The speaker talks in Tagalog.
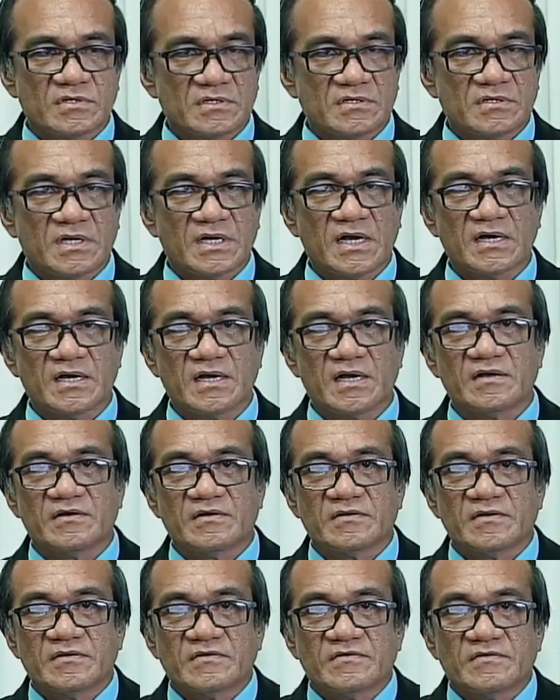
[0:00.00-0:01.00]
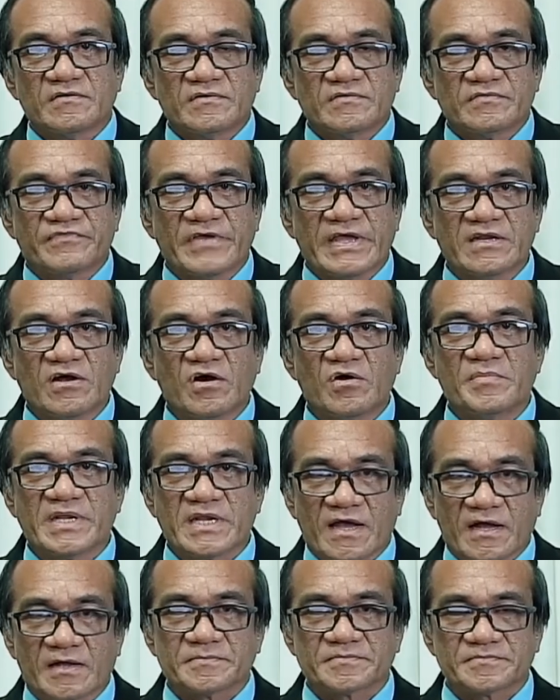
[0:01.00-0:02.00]
uh,
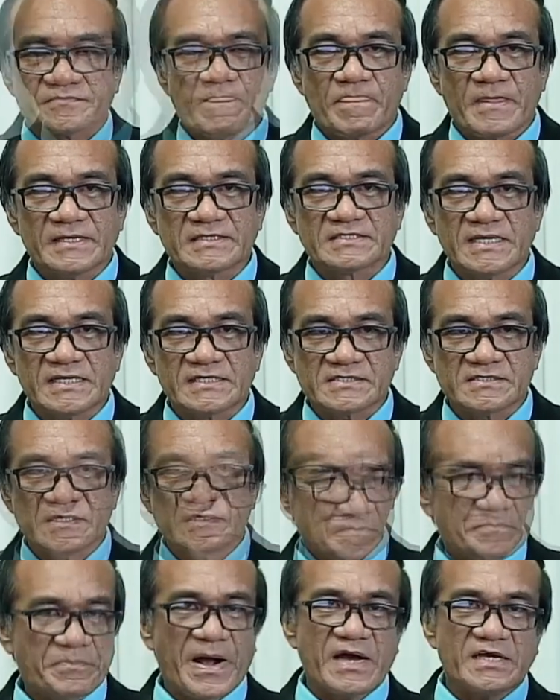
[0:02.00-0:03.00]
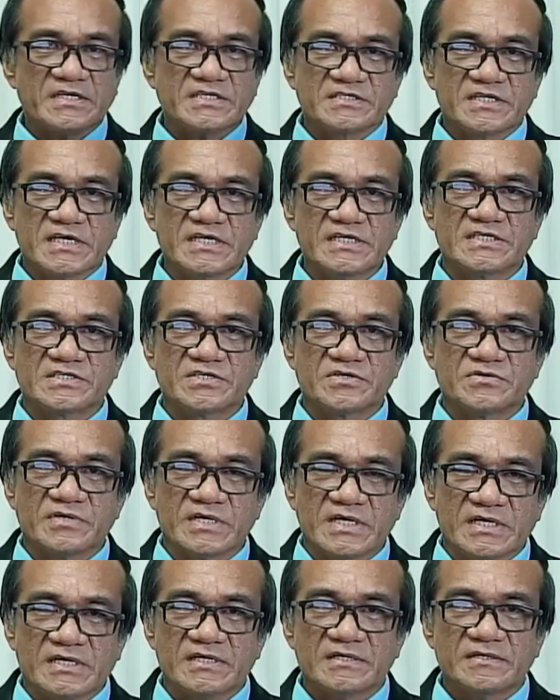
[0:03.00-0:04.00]
phenomena is this. Past
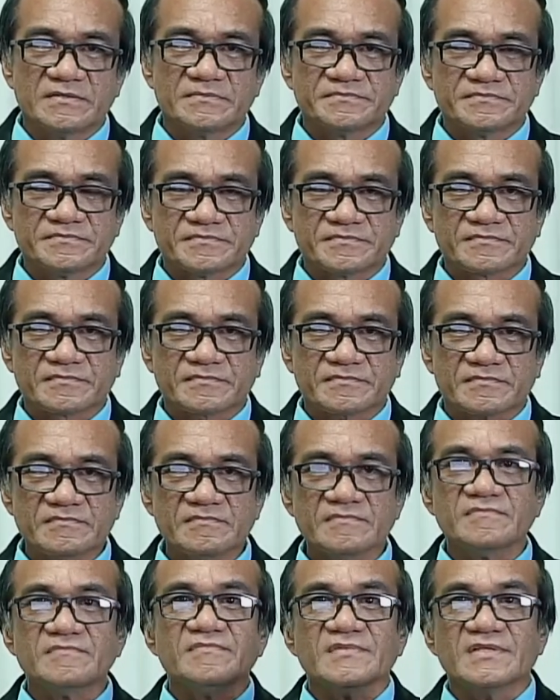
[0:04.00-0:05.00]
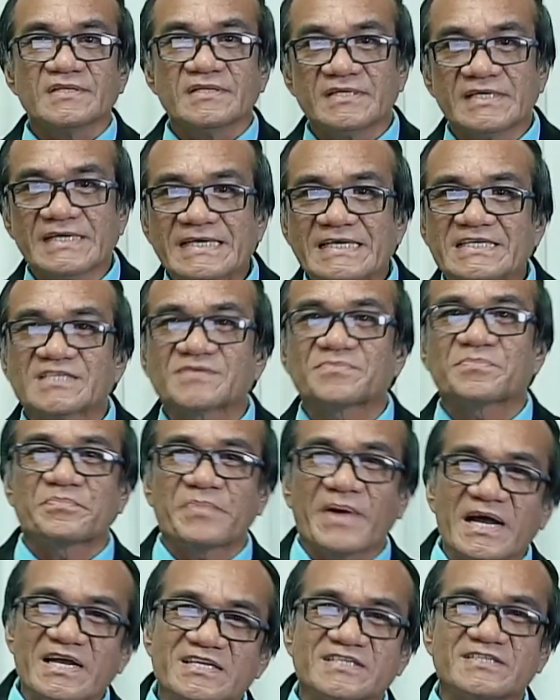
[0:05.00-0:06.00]
history is
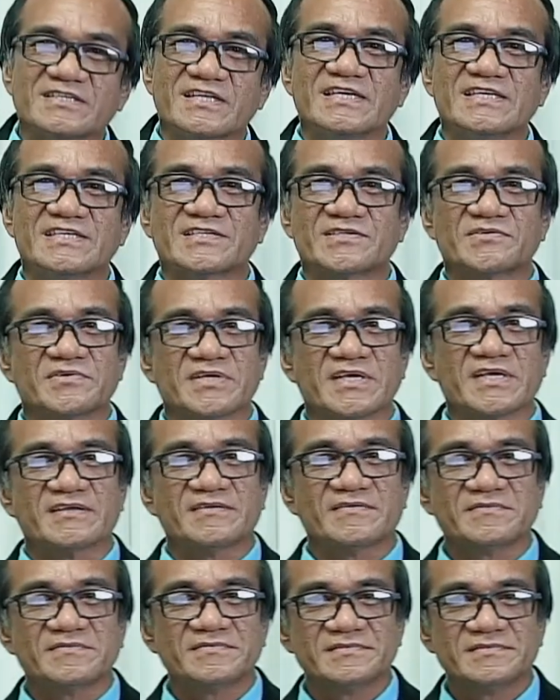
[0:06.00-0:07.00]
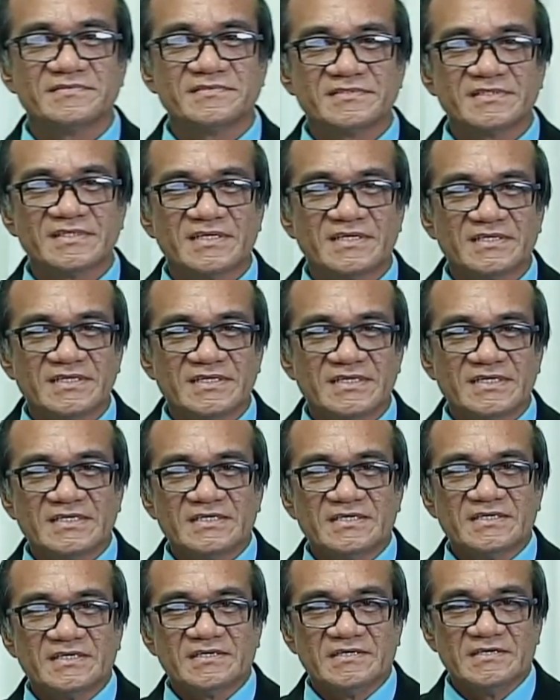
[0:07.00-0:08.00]
past history.
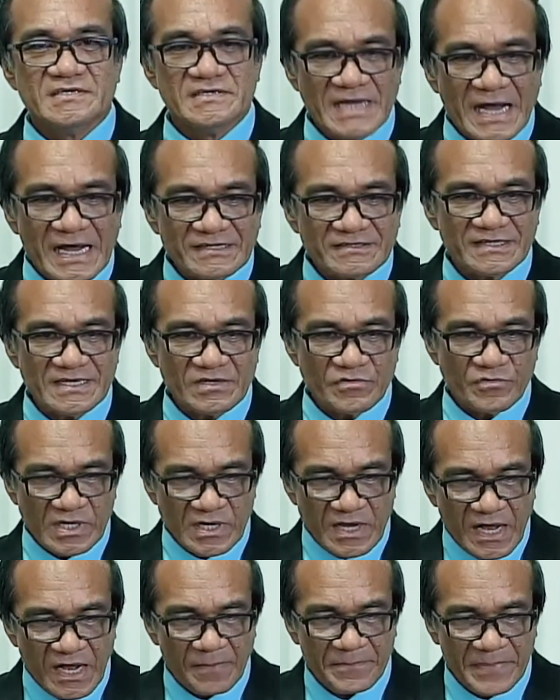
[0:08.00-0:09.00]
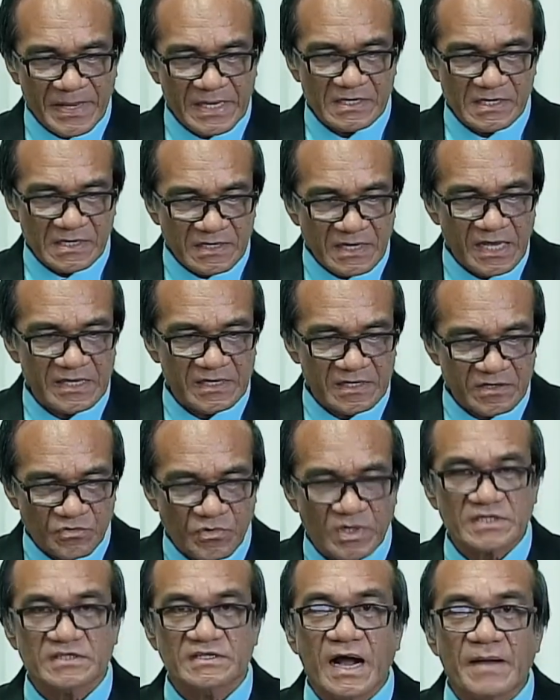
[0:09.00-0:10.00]
Nothing will happen like
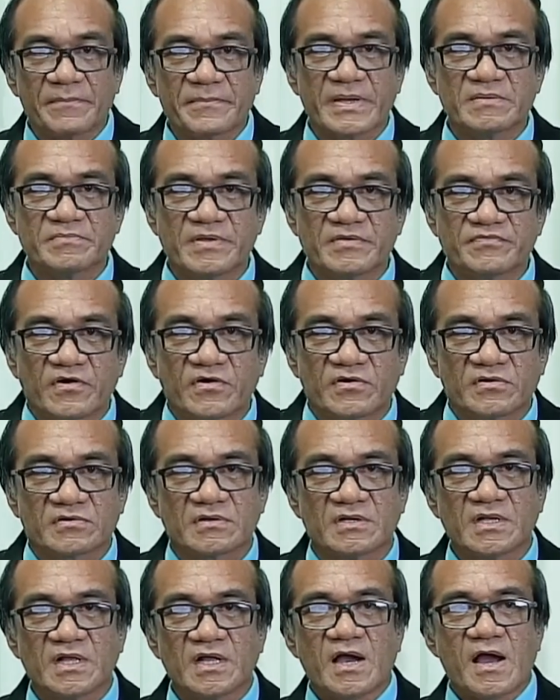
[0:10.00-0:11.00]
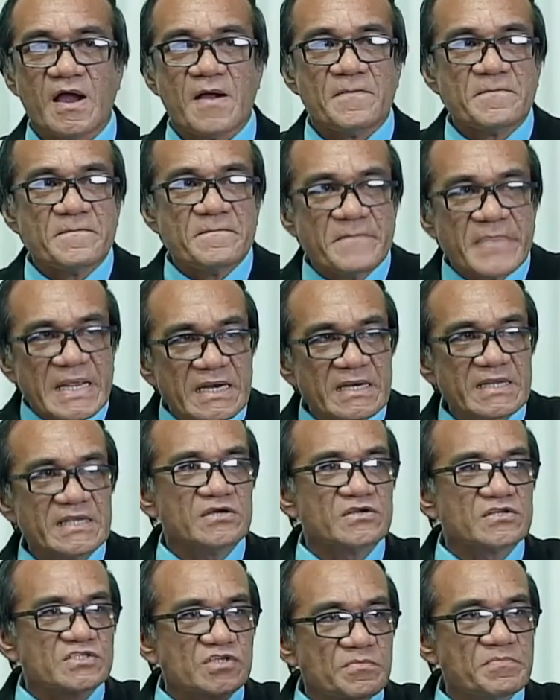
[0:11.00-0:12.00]
what happened before.
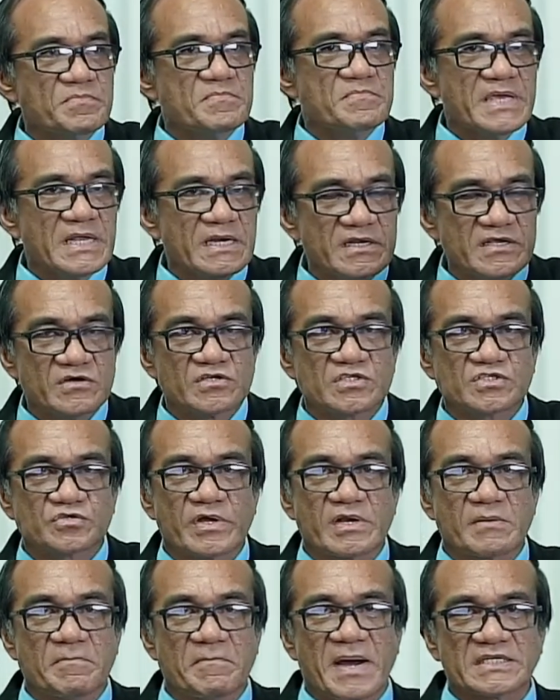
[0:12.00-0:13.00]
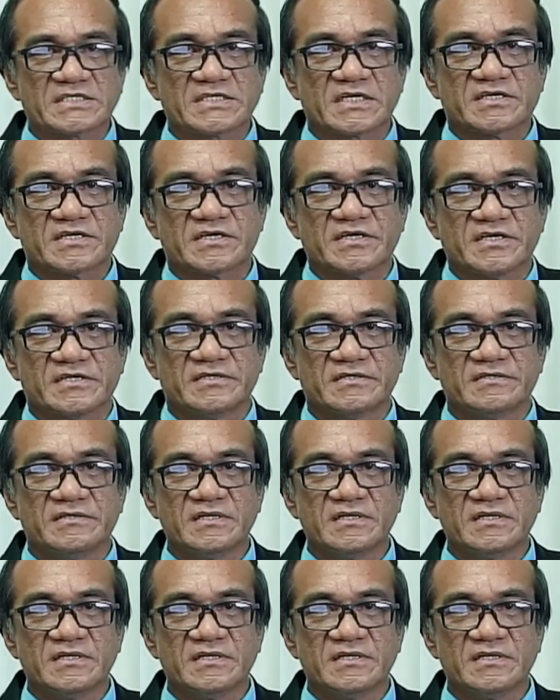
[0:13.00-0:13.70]
Millions of millions were massacred